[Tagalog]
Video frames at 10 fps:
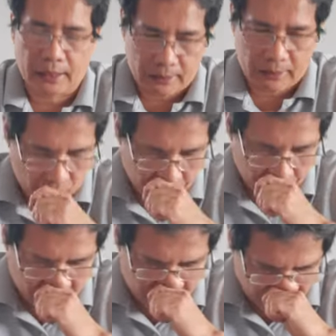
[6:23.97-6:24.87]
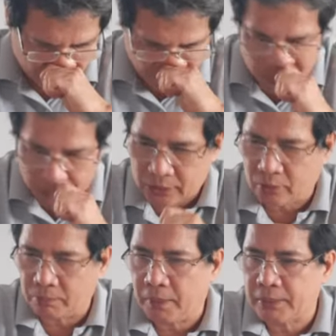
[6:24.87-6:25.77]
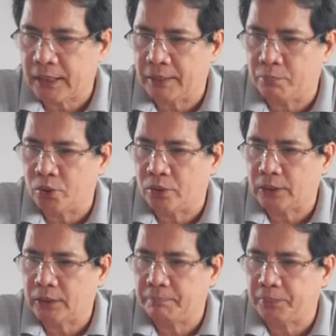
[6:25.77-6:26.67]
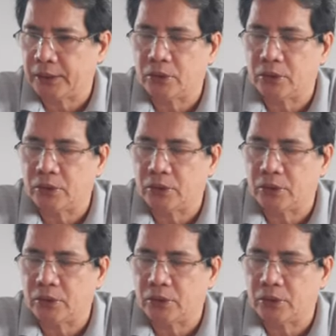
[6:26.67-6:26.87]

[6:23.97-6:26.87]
At obvious na obvious, kung babasahin mo yung 1